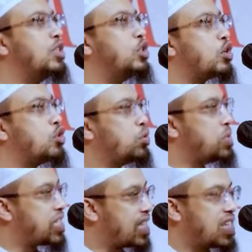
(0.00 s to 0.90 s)
যখন
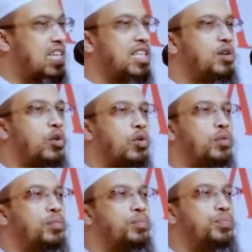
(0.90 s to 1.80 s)
তুমি সাদাসাদি করো
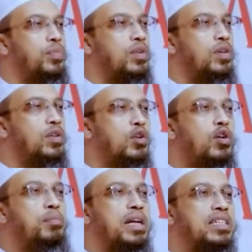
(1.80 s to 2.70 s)

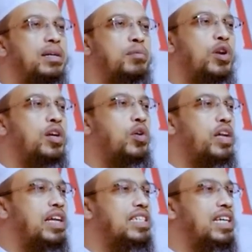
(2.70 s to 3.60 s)
তখন বাচ্চা মনে
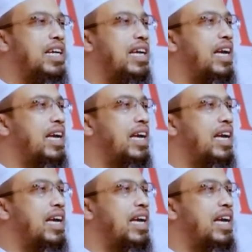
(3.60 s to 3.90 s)
করে যে